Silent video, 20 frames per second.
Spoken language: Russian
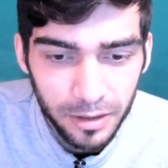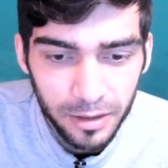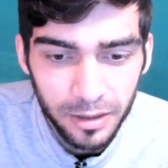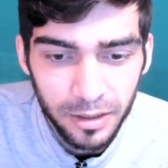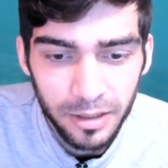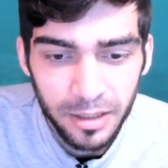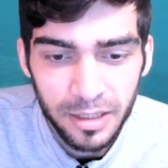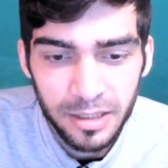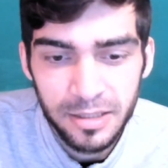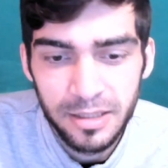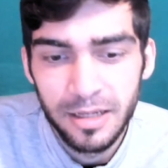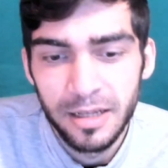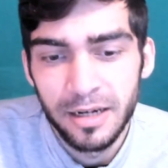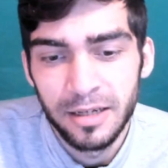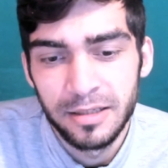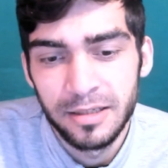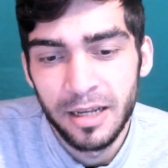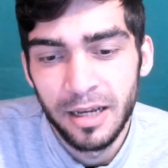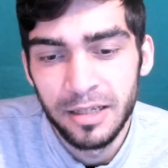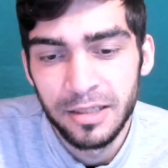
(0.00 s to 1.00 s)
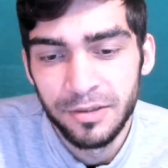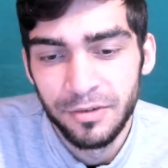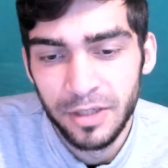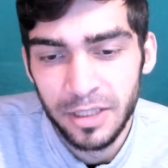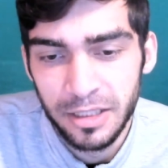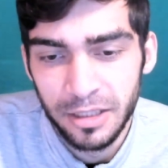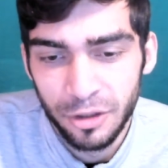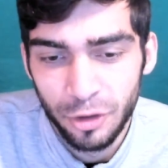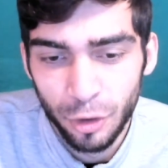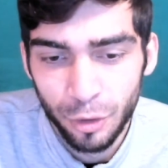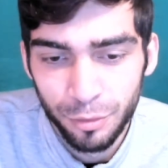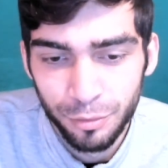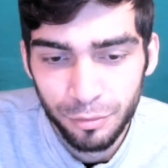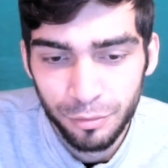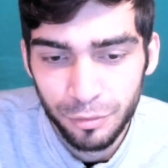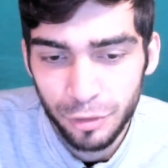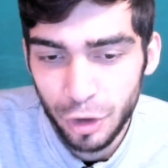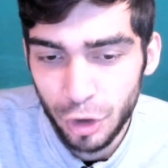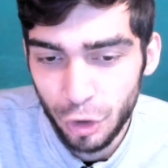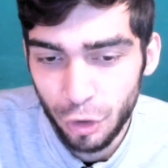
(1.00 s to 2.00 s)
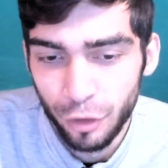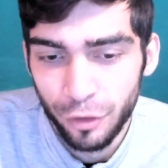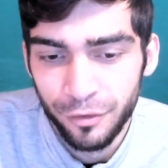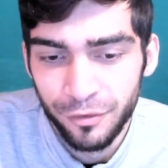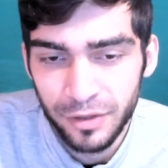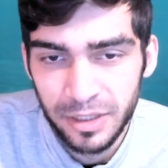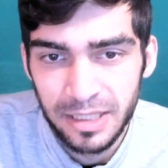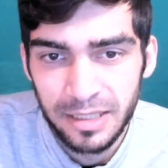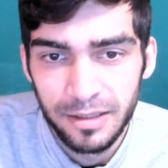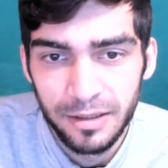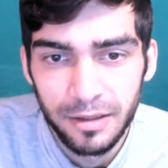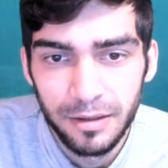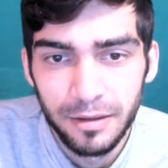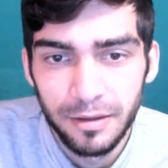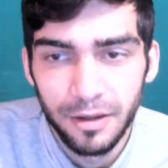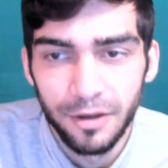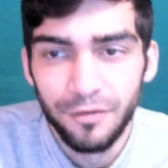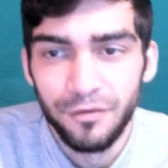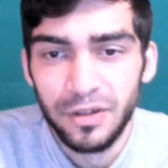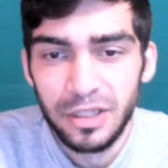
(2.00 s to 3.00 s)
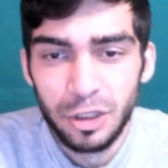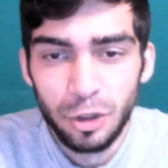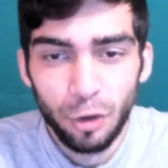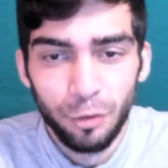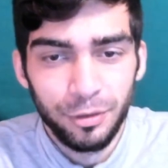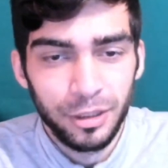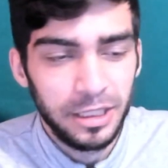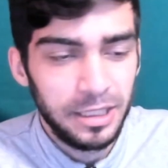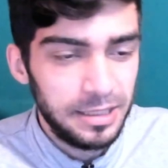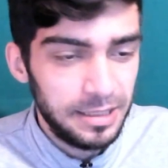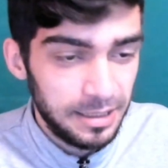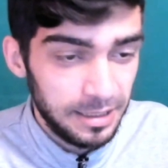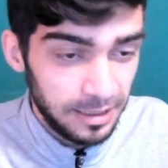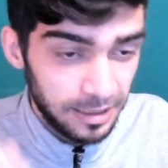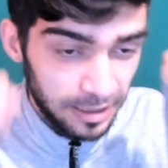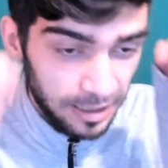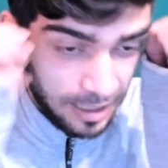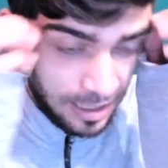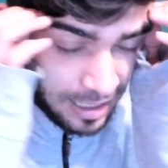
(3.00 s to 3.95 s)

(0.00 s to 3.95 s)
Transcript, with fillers: если рассказывать о том, что в, в особенности